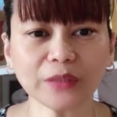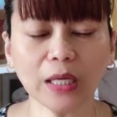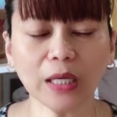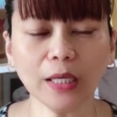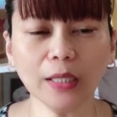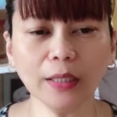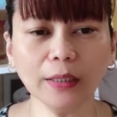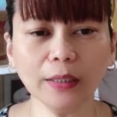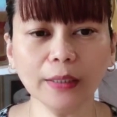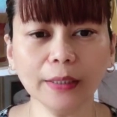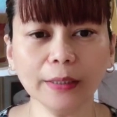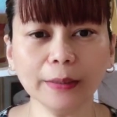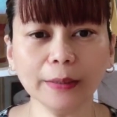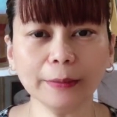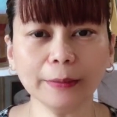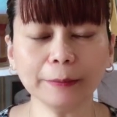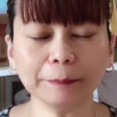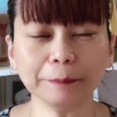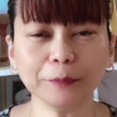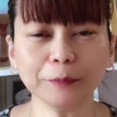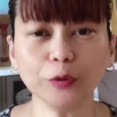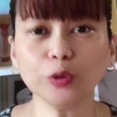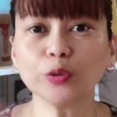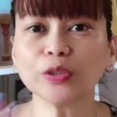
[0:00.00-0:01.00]
um,
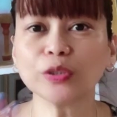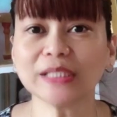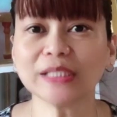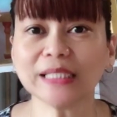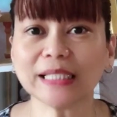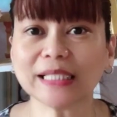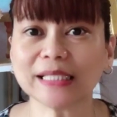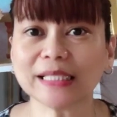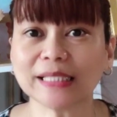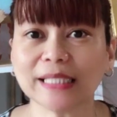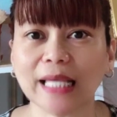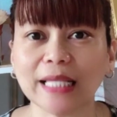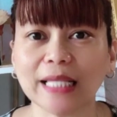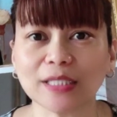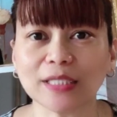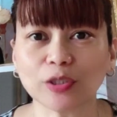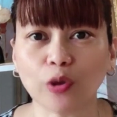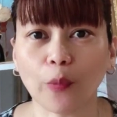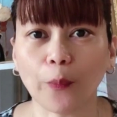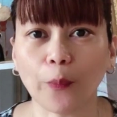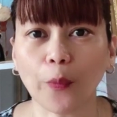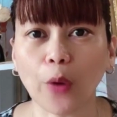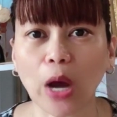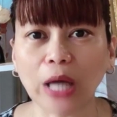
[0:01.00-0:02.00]
yung sixth sense
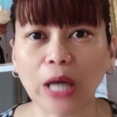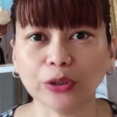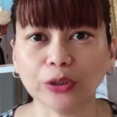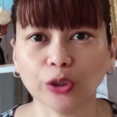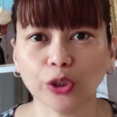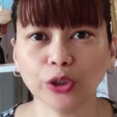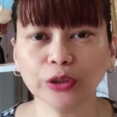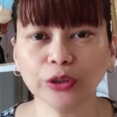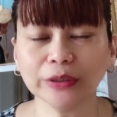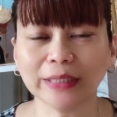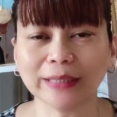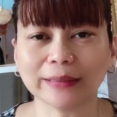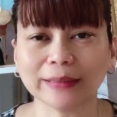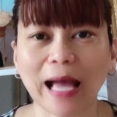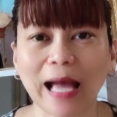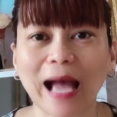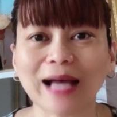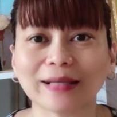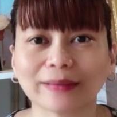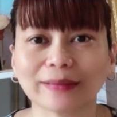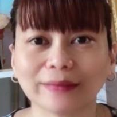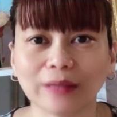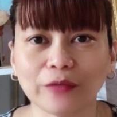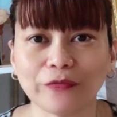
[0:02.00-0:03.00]
ko po, ano,
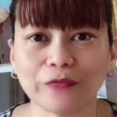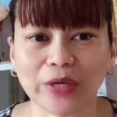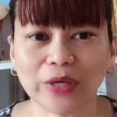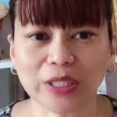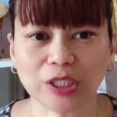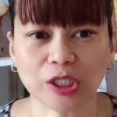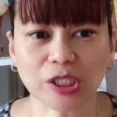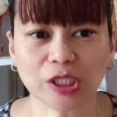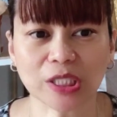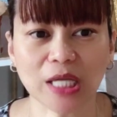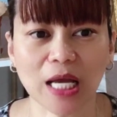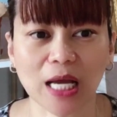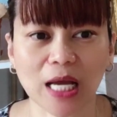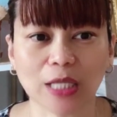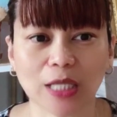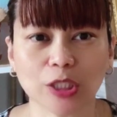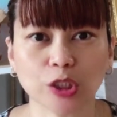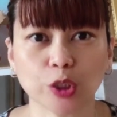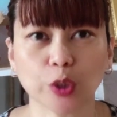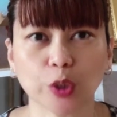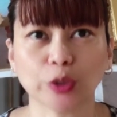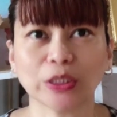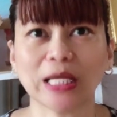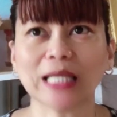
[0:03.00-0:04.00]
nag-activate siya.
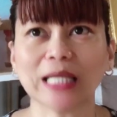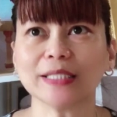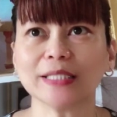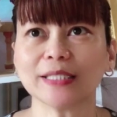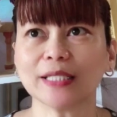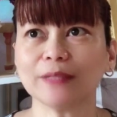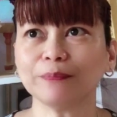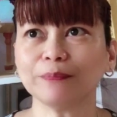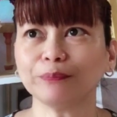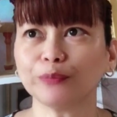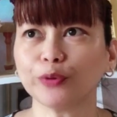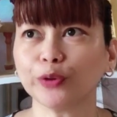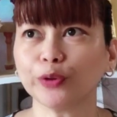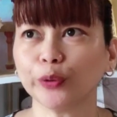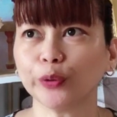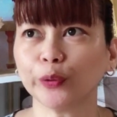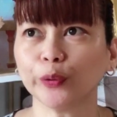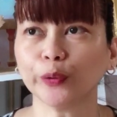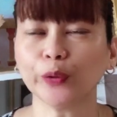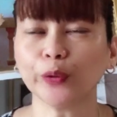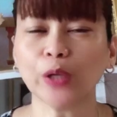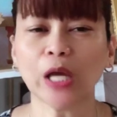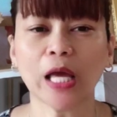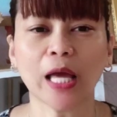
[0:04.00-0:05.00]
So, nandiyan po
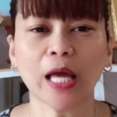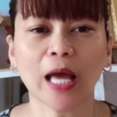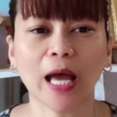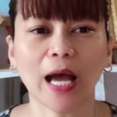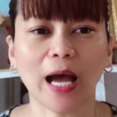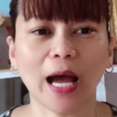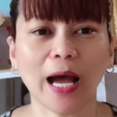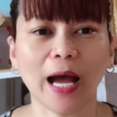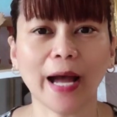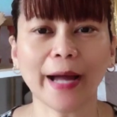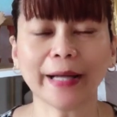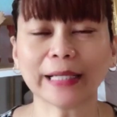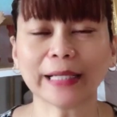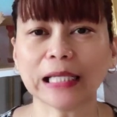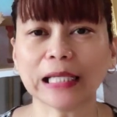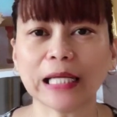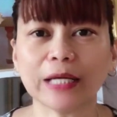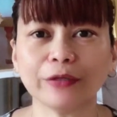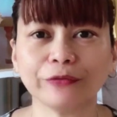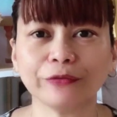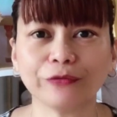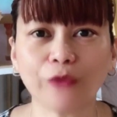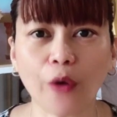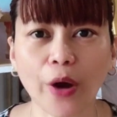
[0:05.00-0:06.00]
yung uh,
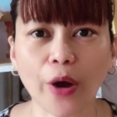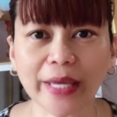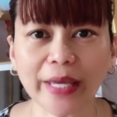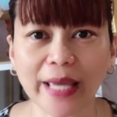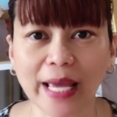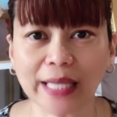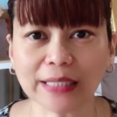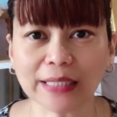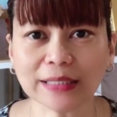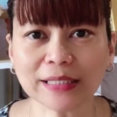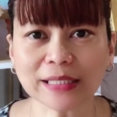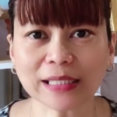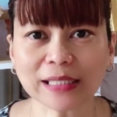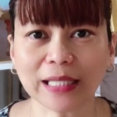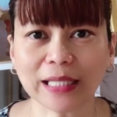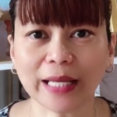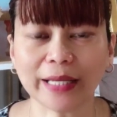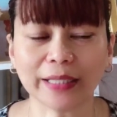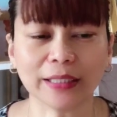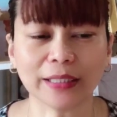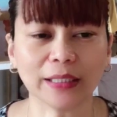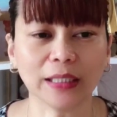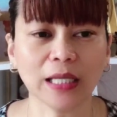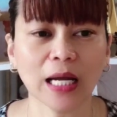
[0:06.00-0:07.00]
clairvoyance,
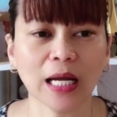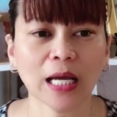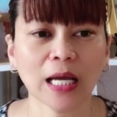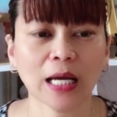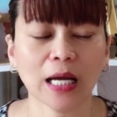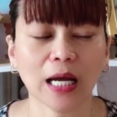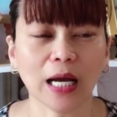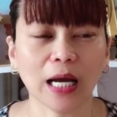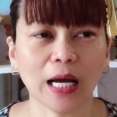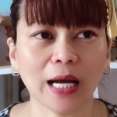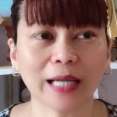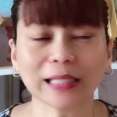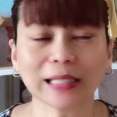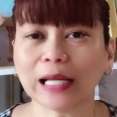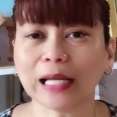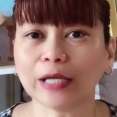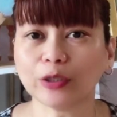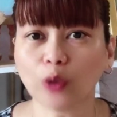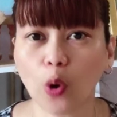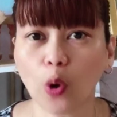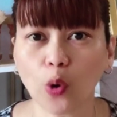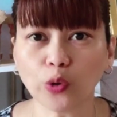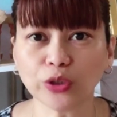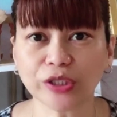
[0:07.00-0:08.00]
clair, uh, ah,
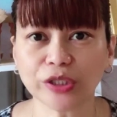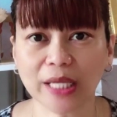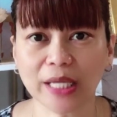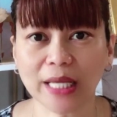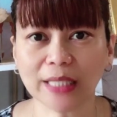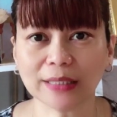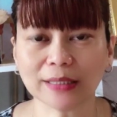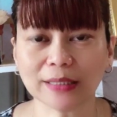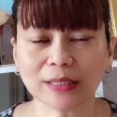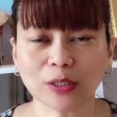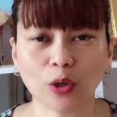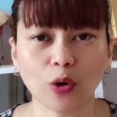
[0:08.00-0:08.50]
clairaudience.